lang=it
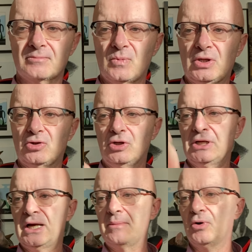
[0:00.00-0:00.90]
Quindi
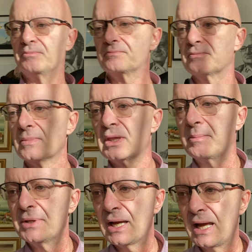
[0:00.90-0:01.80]
togliamo
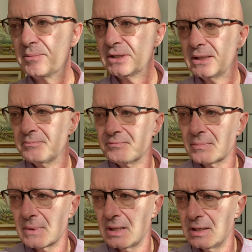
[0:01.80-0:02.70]
la piramide
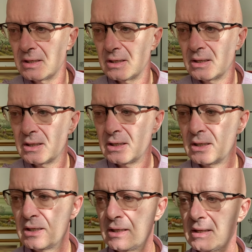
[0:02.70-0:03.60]

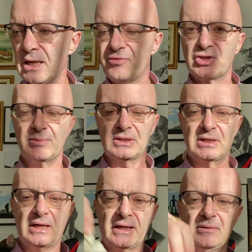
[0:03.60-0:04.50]
e facciamo
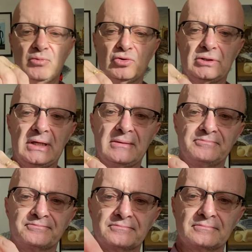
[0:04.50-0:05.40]
entrare il Buddha.